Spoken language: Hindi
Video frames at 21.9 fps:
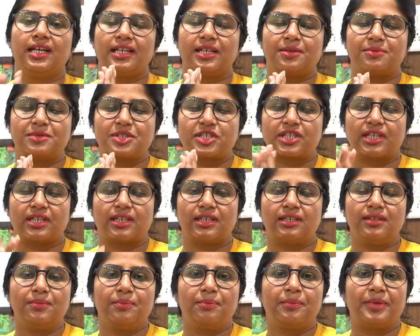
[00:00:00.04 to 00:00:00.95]

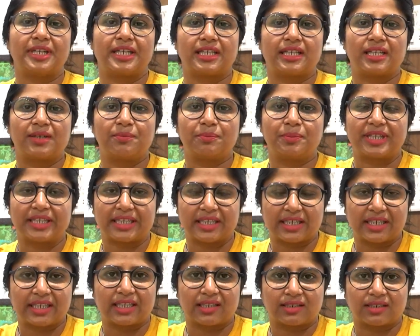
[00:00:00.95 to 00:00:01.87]
नमस्कार मेरा नाम
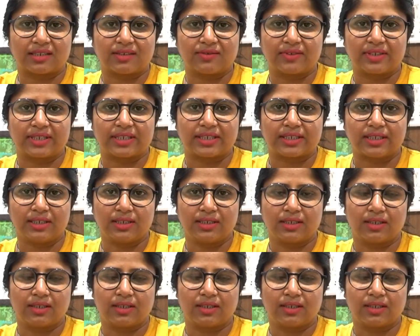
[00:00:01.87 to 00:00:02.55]
प्रेरणा यादव है